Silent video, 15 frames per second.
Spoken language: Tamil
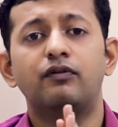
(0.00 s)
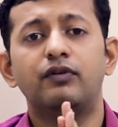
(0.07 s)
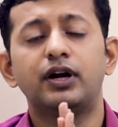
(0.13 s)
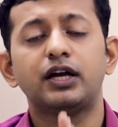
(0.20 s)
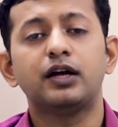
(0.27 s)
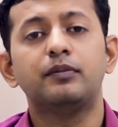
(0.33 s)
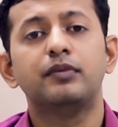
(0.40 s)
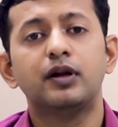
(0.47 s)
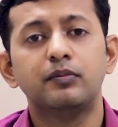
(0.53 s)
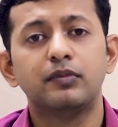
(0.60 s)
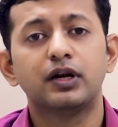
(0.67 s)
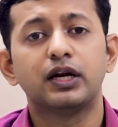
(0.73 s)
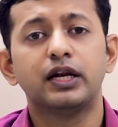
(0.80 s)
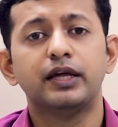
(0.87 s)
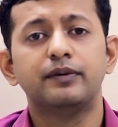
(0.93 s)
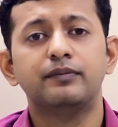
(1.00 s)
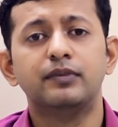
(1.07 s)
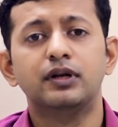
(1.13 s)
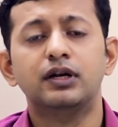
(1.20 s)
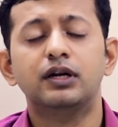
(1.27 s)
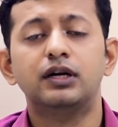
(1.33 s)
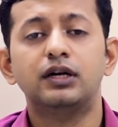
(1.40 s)
வணக்கம் நண்பர்களே
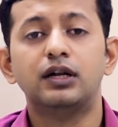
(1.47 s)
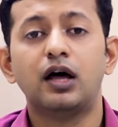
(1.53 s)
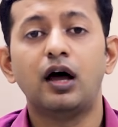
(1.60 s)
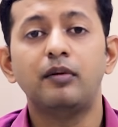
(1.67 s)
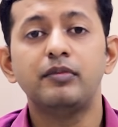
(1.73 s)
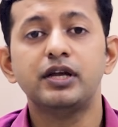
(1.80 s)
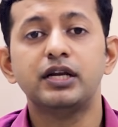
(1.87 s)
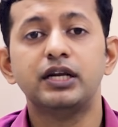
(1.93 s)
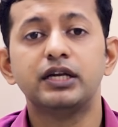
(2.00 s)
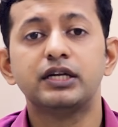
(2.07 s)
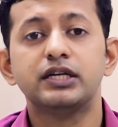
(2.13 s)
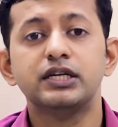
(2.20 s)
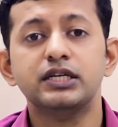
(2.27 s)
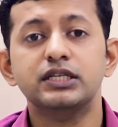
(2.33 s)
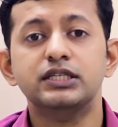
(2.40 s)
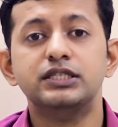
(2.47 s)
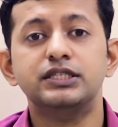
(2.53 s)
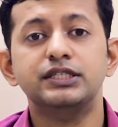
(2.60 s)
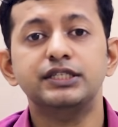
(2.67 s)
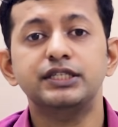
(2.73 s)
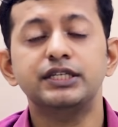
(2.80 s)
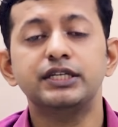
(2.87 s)
நாம் இன்றைக்கி
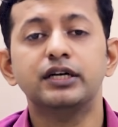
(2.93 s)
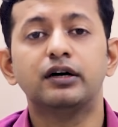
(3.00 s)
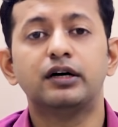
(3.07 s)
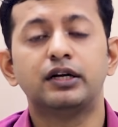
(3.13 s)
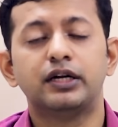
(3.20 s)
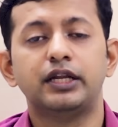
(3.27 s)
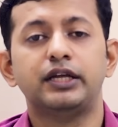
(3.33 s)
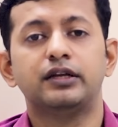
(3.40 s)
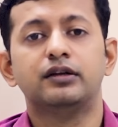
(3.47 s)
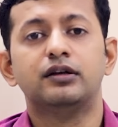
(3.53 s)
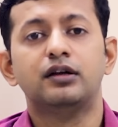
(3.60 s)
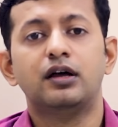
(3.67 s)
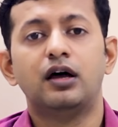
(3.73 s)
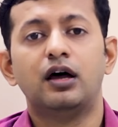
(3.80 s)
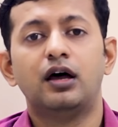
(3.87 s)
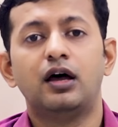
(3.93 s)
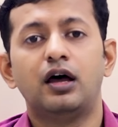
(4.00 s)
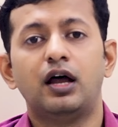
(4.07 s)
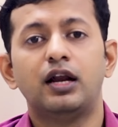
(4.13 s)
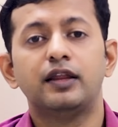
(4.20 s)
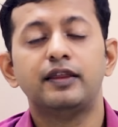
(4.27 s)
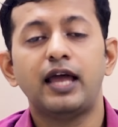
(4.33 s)
ஜிஆர்டி
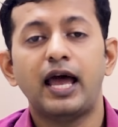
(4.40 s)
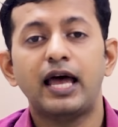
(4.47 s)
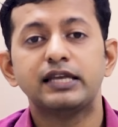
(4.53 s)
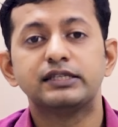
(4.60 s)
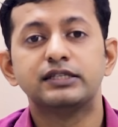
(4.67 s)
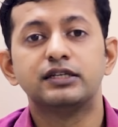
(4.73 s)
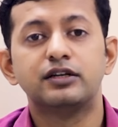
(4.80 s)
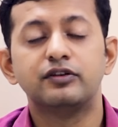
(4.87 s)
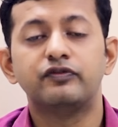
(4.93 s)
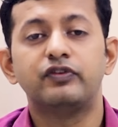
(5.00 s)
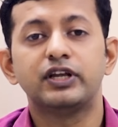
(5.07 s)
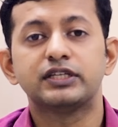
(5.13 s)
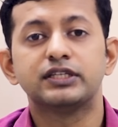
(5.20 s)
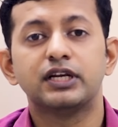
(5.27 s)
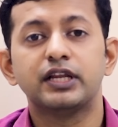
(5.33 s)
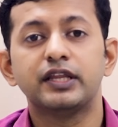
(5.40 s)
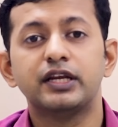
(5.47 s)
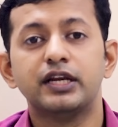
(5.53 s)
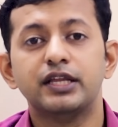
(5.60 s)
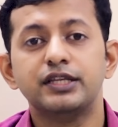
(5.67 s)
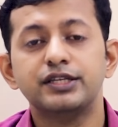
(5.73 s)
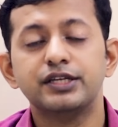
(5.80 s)
அல்லது ஆசிட் ரிஃப்ளெக்ஸ் அல்லது
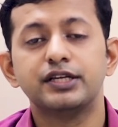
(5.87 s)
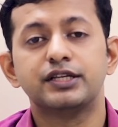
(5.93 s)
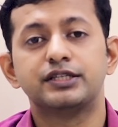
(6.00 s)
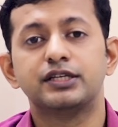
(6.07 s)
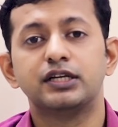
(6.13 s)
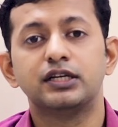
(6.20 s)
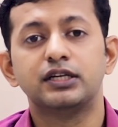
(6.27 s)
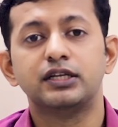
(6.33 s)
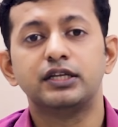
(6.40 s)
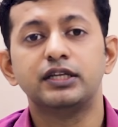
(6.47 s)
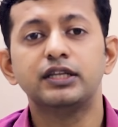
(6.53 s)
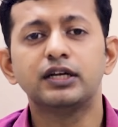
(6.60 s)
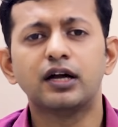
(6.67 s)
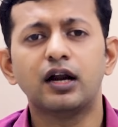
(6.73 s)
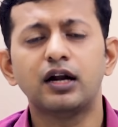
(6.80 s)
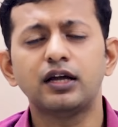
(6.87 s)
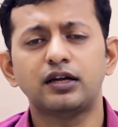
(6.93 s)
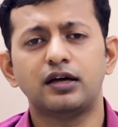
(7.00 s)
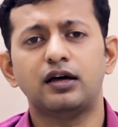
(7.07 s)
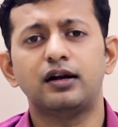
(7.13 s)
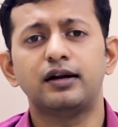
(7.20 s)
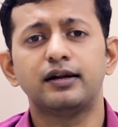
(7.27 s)
நெஞ்சு எரிச்சல் இதுக்கான
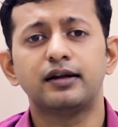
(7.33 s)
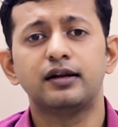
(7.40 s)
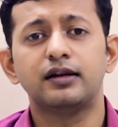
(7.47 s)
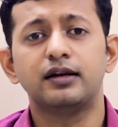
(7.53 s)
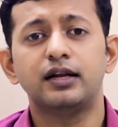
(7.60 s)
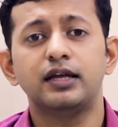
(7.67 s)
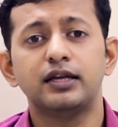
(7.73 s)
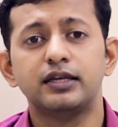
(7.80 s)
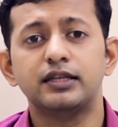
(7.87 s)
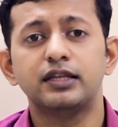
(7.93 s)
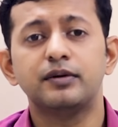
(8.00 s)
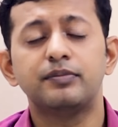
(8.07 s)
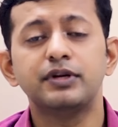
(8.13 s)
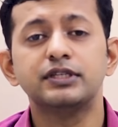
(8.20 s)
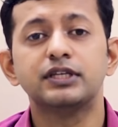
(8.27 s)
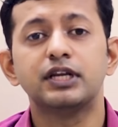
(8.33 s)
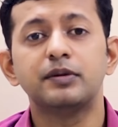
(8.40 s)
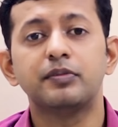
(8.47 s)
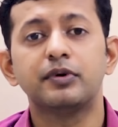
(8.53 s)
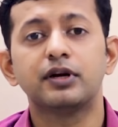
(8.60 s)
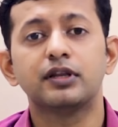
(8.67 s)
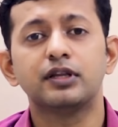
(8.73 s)
காரணங்கள் என்ன இதை எப்படி
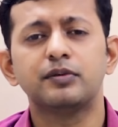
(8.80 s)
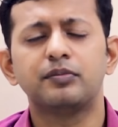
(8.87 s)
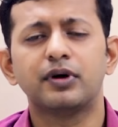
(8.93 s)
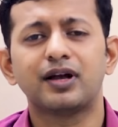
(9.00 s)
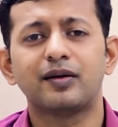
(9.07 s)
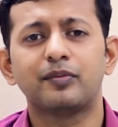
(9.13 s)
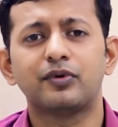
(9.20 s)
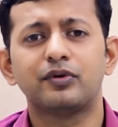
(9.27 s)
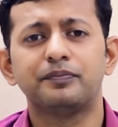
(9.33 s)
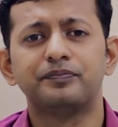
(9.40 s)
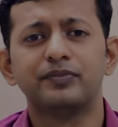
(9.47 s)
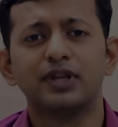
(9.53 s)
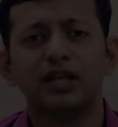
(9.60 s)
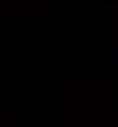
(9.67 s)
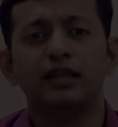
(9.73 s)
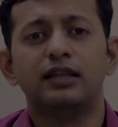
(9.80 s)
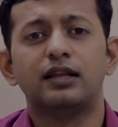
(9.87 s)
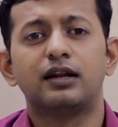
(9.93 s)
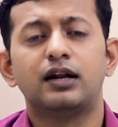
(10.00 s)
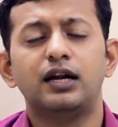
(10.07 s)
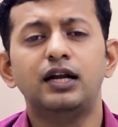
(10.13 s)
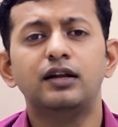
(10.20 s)
சரி பண்ணுறதுன்னு பார்க்க போகிறோம் இப்போ
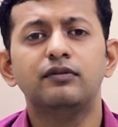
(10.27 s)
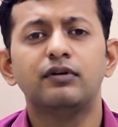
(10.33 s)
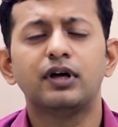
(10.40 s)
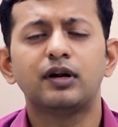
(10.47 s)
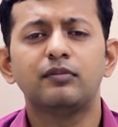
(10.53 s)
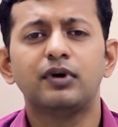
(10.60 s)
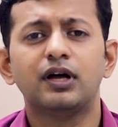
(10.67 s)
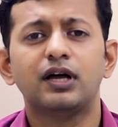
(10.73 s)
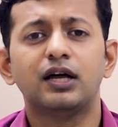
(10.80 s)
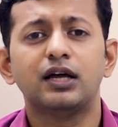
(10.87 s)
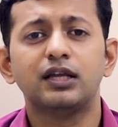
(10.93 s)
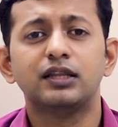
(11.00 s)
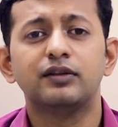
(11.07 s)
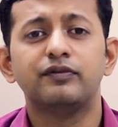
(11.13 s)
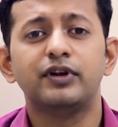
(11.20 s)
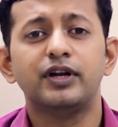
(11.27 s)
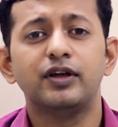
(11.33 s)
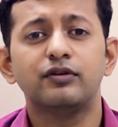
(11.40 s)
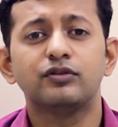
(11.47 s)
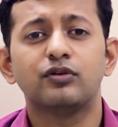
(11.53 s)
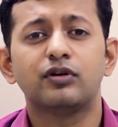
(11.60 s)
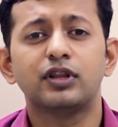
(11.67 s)
ரெண்டு வாரமாக இந்த
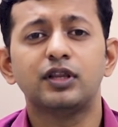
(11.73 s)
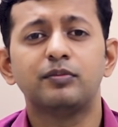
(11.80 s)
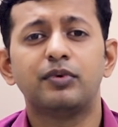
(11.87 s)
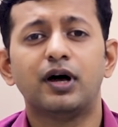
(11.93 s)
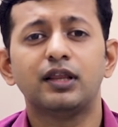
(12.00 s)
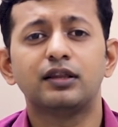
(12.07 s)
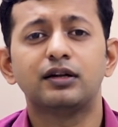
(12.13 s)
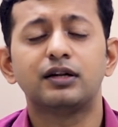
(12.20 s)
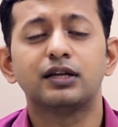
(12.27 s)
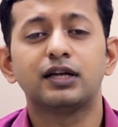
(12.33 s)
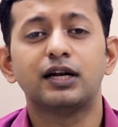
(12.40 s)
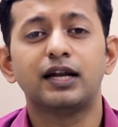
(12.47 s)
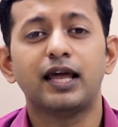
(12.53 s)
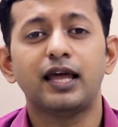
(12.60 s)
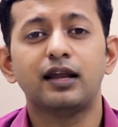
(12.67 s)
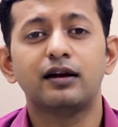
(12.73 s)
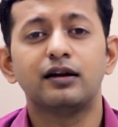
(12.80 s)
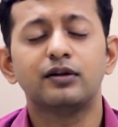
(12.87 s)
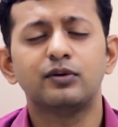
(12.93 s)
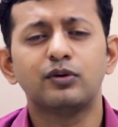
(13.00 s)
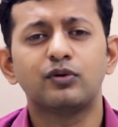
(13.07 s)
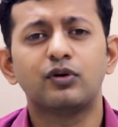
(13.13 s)
வீடியோவை தொடர்ந்து பார்த்துட்ருக்கிற
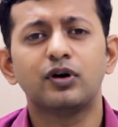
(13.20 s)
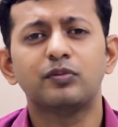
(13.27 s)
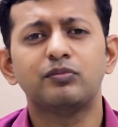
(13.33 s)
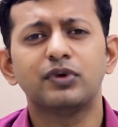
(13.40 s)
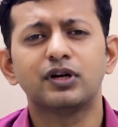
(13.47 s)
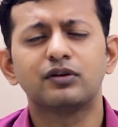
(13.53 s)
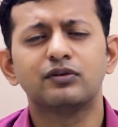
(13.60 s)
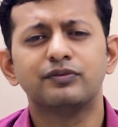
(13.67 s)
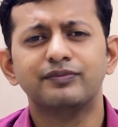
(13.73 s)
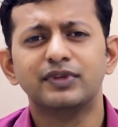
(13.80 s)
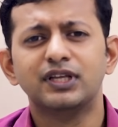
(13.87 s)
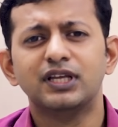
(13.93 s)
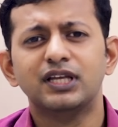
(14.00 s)
நேயர்களுக்கு ஒரு குழப்பமாக இருக்கும்